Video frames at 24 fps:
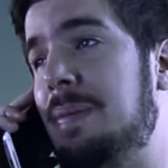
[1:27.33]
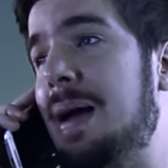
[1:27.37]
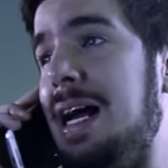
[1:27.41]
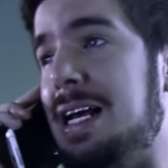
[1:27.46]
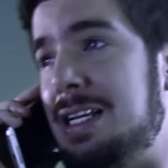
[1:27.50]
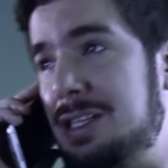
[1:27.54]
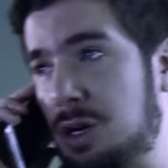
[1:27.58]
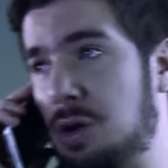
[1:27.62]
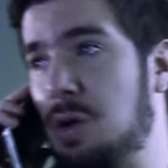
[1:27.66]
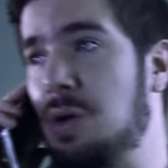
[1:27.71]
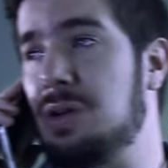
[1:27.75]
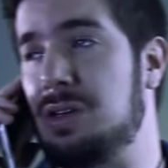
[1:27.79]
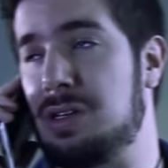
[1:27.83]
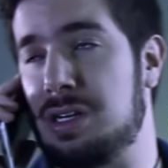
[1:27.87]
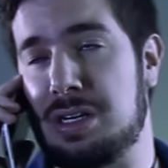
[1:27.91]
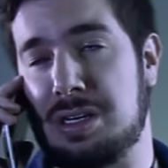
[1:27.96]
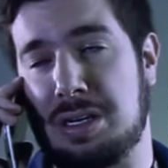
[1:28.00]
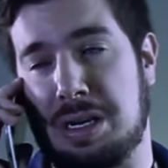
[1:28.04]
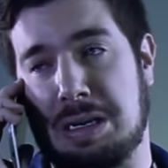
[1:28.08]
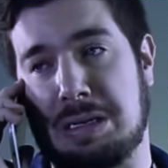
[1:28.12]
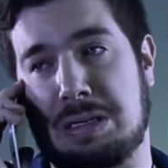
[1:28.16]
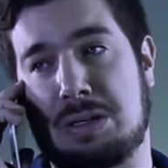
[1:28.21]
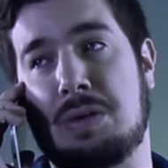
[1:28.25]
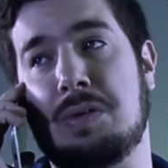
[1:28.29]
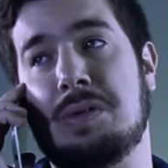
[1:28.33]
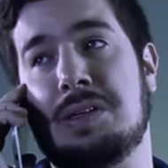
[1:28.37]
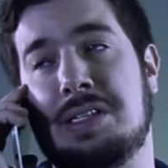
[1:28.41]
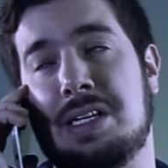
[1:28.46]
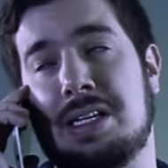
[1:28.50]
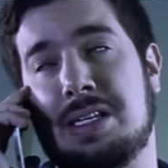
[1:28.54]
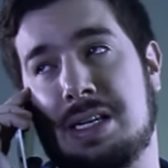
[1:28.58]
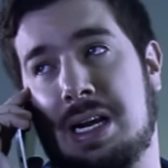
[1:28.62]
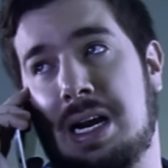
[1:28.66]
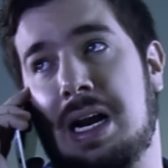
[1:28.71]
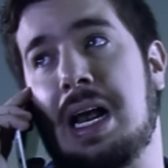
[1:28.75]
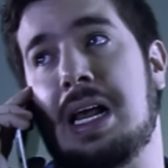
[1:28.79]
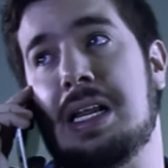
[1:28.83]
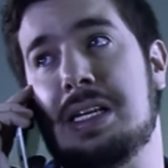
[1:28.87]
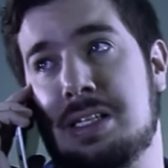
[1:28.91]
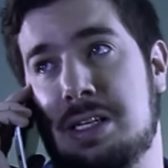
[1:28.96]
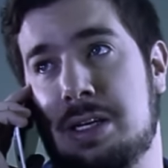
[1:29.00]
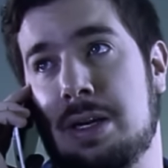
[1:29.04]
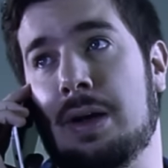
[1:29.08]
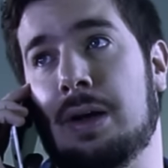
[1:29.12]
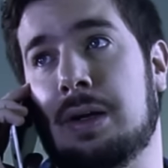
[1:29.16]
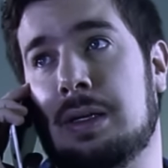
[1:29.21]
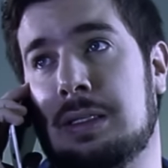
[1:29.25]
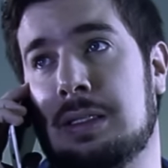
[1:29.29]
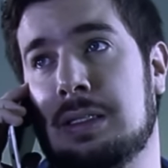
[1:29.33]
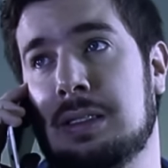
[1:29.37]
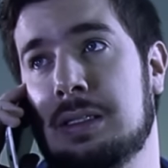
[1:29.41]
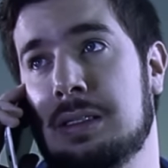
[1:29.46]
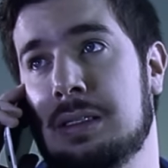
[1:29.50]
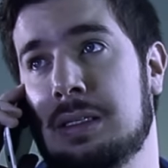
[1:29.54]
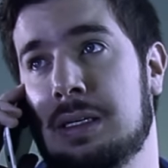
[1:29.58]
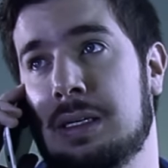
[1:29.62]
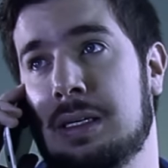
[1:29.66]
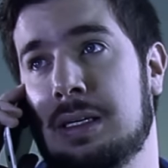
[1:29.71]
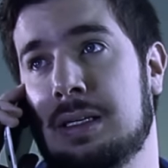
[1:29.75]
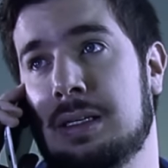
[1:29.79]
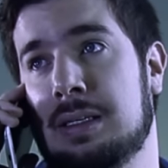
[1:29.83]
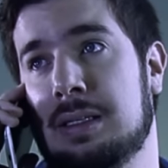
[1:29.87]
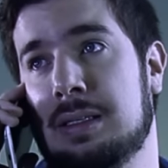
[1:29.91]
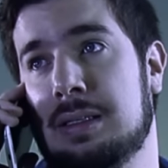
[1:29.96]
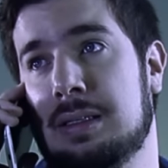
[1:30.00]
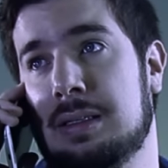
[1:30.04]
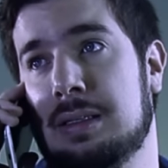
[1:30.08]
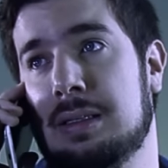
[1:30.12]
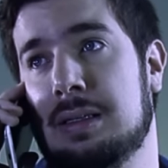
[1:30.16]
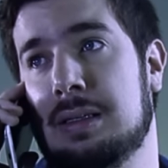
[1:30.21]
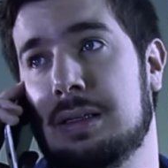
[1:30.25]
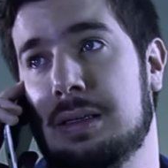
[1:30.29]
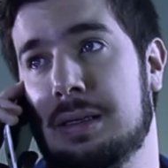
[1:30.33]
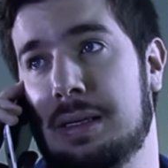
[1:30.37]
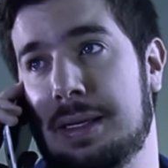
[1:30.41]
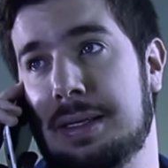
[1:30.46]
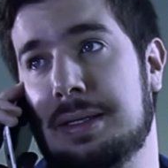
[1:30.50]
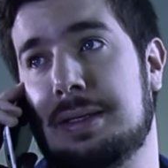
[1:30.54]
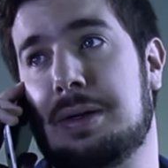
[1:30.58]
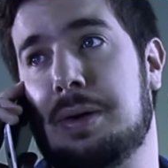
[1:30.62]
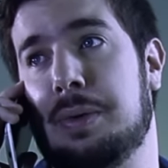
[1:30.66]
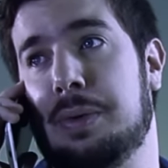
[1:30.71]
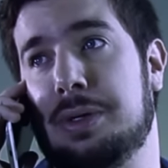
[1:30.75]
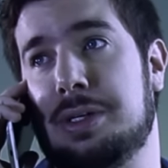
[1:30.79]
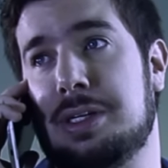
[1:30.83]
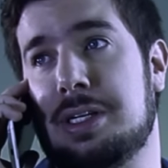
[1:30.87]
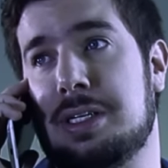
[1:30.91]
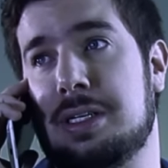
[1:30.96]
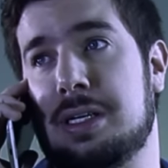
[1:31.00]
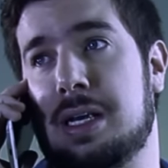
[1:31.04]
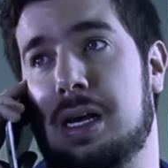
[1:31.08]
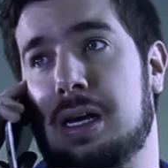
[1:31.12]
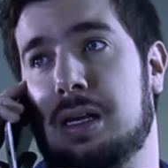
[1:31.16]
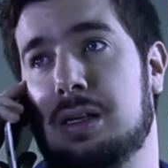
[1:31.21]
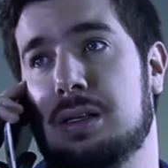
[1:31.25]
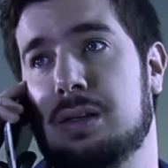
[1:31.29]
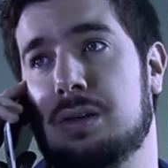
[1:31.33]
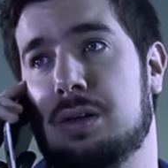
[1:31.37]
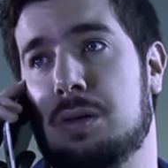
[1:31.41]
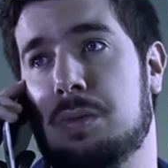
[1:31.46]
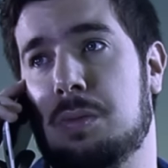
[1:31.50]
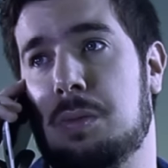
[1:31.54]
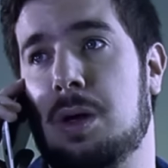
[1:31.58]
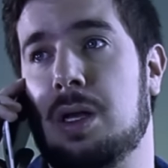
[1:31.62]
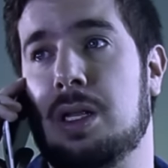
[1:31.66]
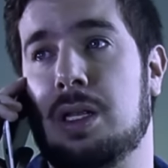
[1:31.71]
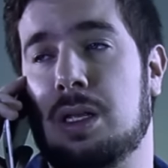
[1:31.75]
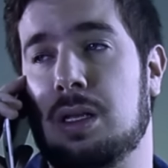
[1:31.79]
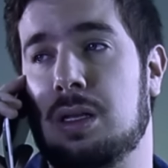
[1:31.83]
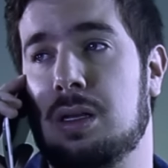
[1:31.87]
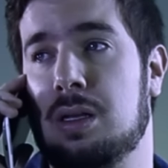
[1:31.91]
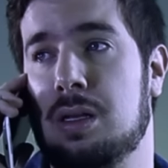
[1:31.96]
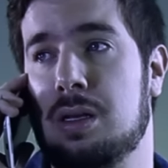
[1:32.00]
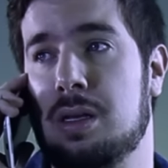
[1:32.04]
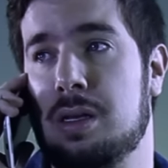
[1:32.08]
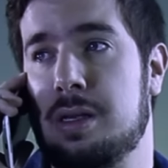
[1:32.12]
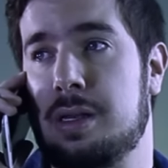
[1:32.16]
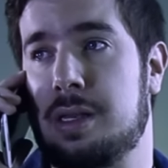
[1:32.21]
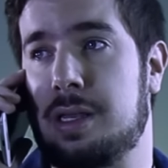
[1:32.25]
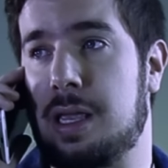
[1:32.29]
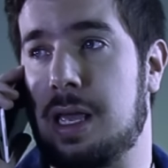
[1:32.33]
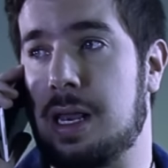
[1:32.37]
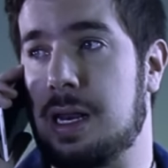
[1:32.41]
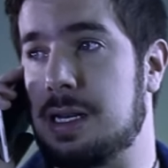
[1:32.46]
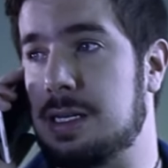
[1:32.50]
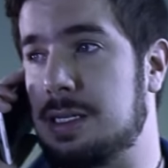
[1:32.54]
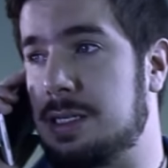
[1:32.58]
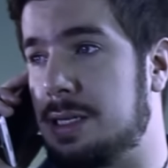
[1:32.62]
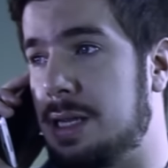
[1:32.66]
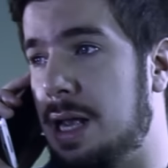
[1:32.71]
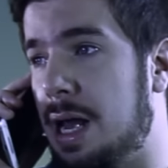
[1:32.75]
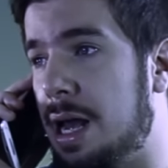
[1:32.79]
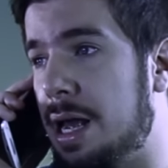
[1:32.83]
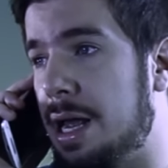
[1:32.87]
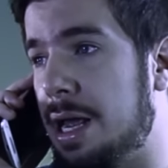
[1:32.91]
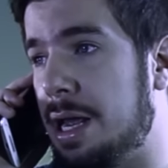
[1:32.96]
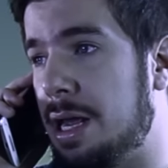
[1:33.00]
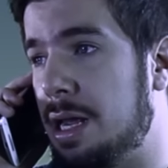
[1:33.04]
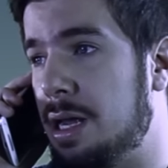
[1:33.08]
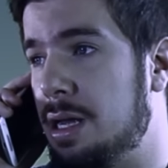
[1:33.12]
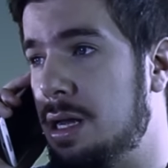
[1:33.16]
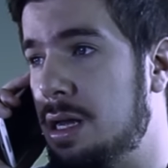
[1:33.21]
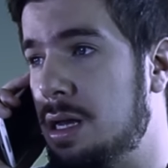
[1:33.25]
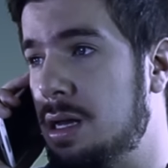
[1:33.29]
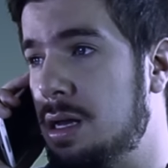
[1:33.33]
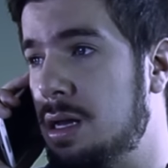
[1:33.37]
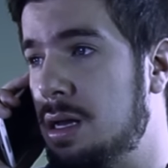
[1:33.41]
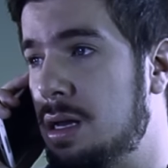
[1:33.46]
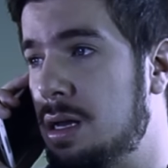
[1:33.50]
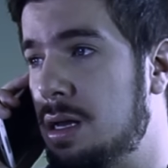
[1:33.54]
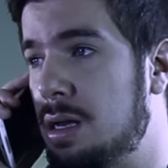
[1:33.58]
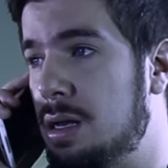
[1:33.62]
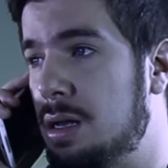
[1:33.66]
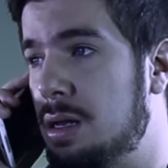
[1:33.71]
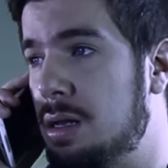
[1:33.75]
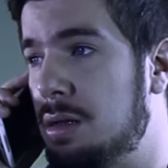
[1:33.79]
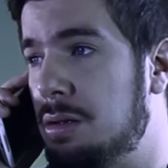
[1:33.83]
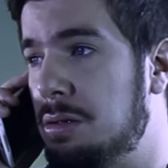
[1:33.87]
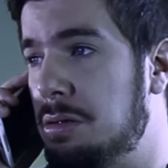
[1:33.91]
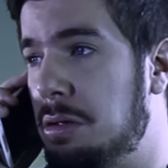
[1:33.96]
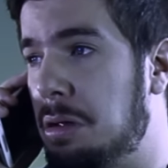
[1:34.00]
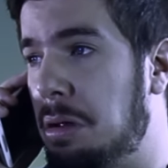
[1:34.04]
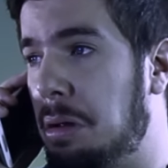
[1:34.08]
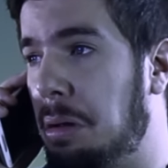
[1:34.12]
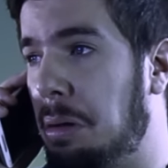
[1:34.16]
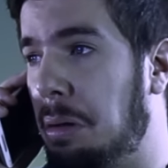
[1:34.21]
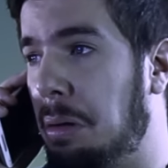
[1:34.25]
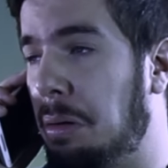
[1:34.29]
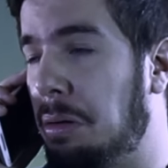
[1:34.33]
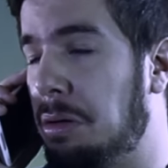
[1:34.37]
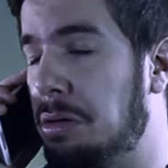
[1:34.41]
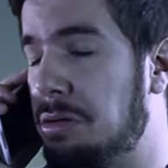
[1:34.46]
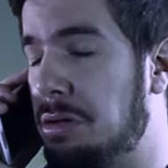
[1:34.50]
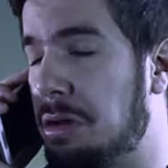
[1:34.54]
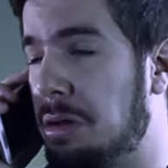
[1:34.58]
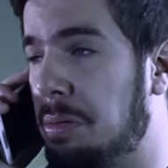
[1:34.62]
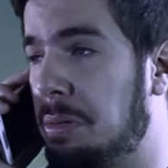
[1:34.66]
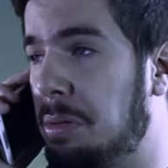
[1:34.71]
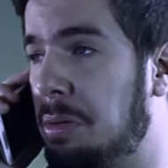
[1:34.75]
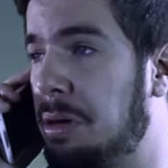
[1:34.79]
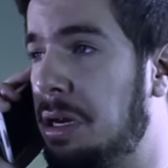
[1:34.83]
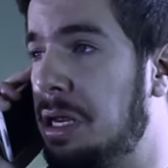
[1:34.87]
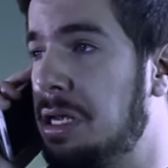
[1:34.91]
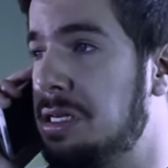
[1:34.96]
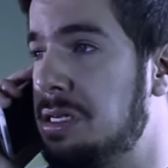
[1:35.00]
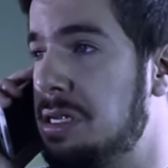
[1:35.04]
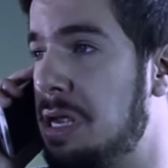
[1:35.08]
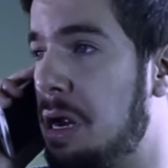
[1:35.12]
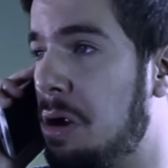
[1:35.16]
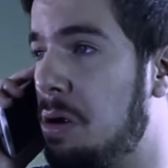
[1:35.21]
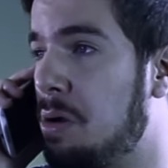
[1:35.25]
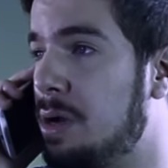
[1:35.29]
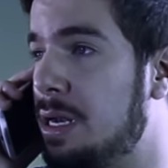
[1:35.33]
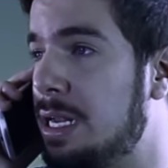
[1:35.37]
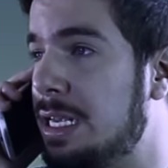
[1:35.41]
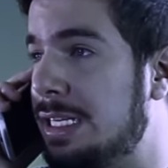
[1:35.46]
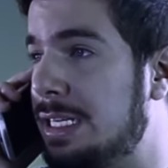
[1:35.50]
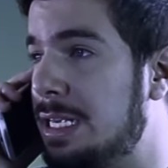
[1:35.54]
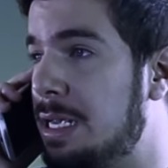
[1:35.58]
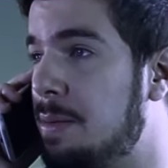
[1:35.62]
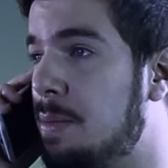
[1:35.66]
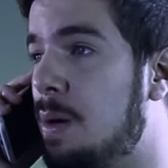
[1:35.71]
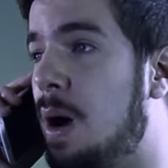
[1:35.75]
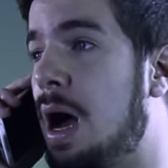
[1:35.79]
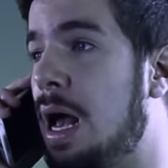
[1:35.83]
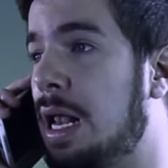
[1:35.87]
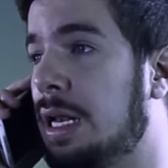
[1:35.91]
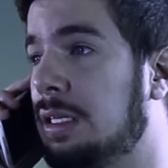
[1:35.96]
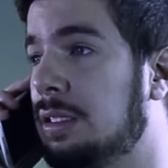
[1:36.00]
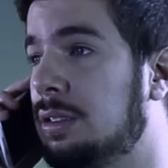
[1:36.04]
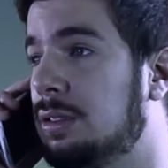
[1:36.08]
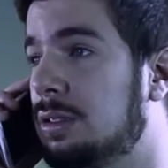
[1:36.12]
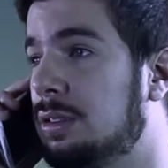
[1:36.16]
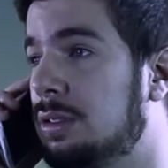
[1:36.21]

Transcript: Vea, escuche, escuche esa canción. Inaudito fuera que yo esa... siguiera bueno, ¿Quién está ahí? ¿Usted por qué está con ese man?